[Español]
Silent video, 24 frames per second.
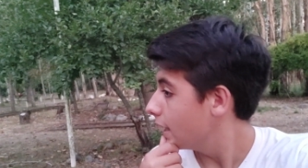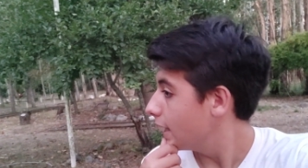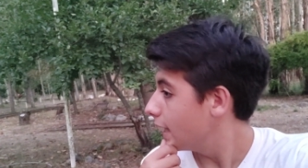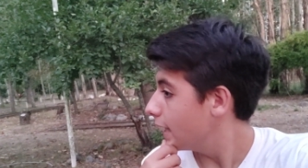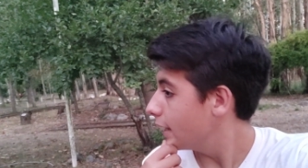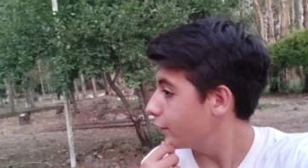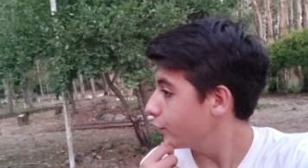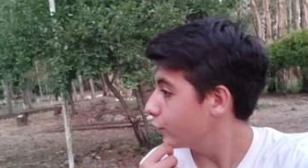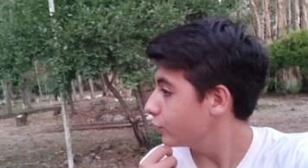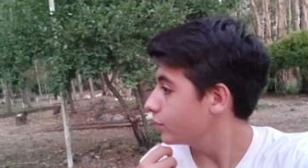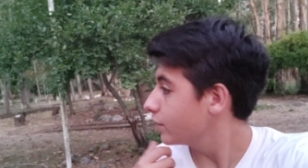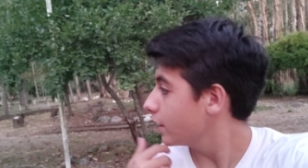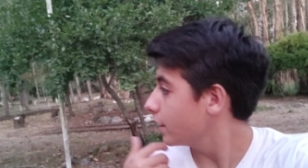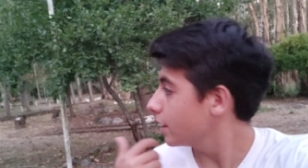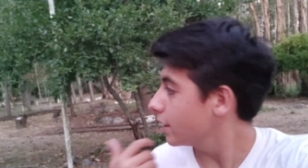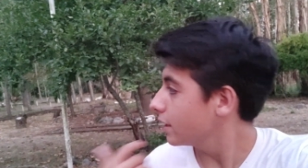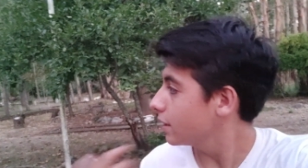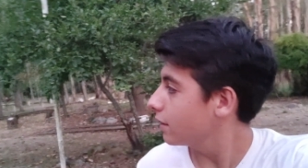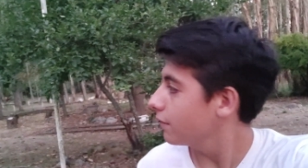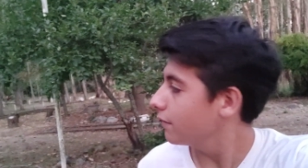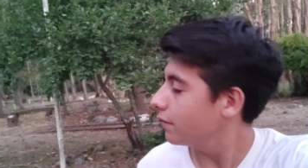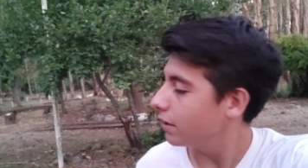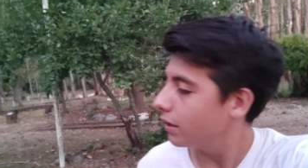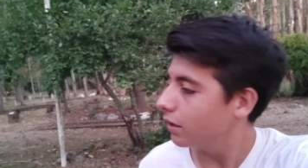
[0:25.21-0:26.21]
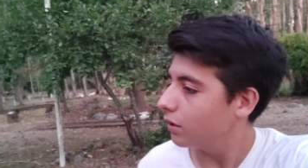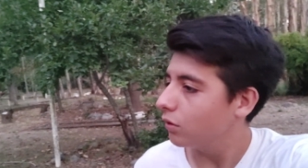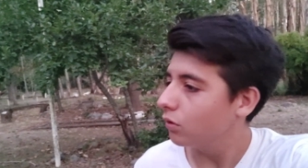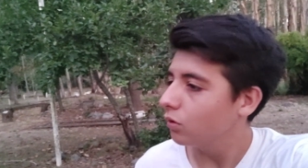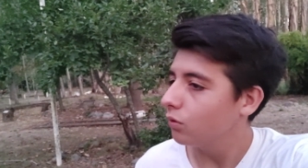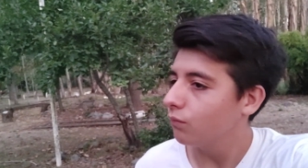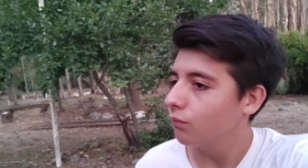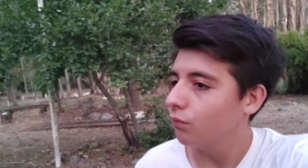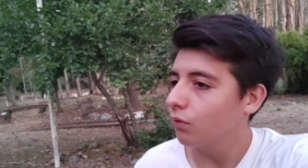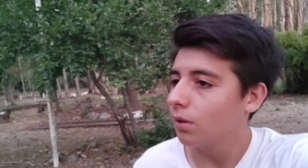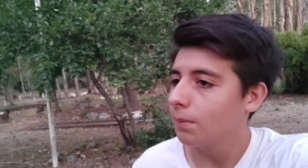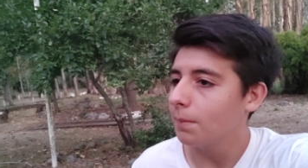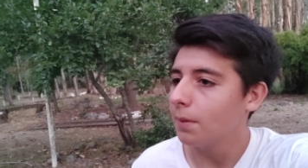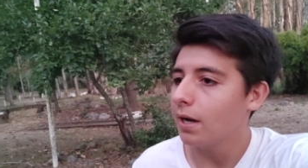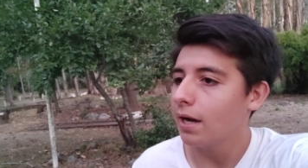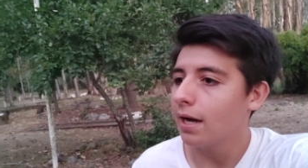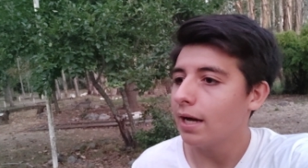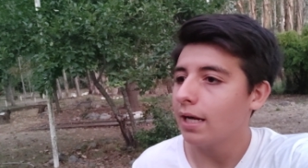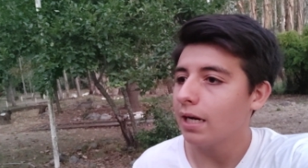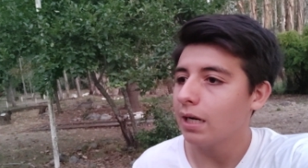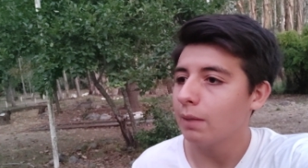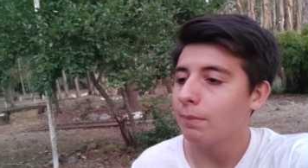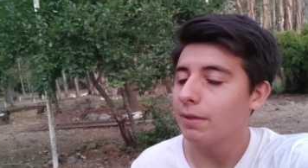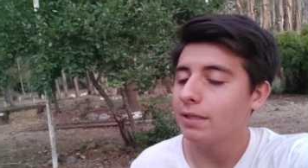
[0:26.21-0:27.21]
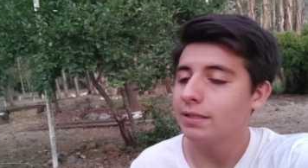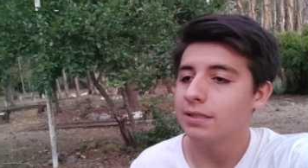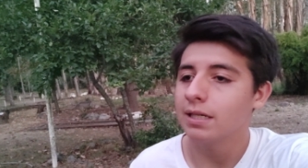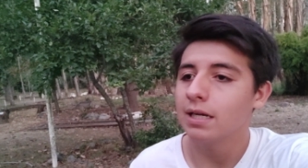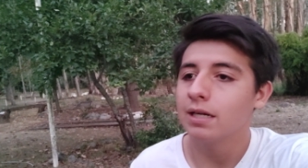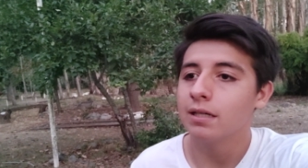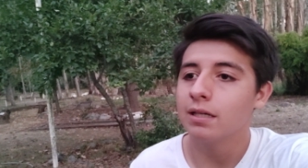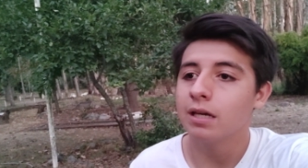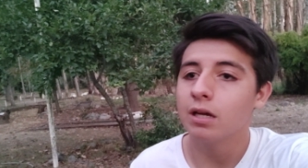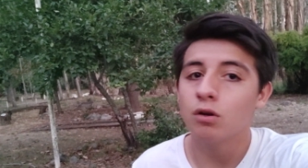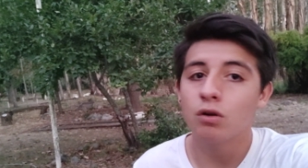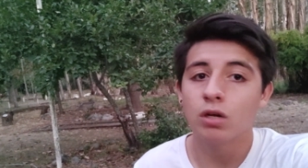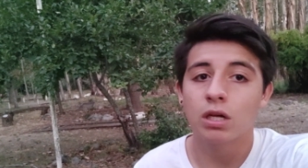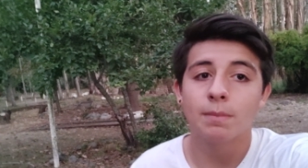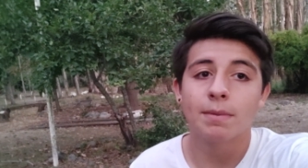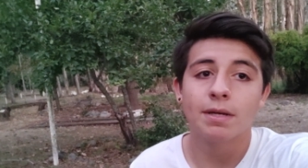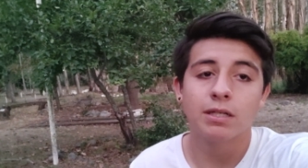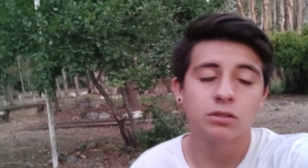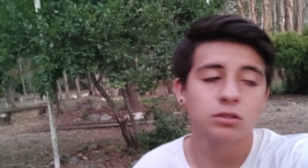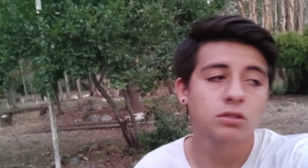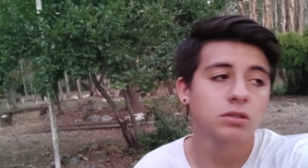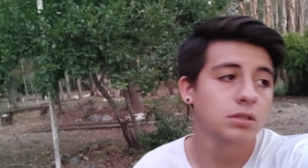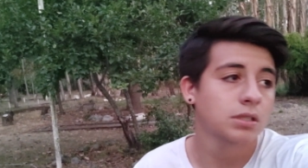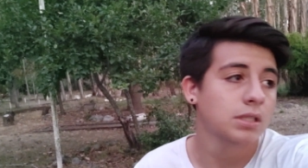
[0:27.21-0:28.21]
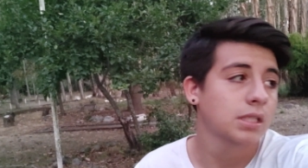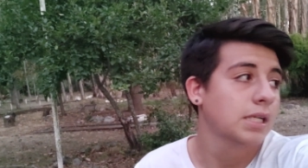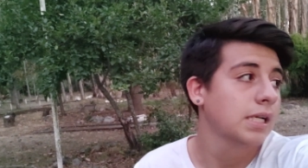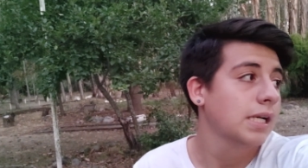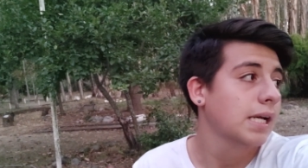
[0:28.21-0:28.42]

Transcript: Entonces en este video vamos a repasar qué es lo que pasó,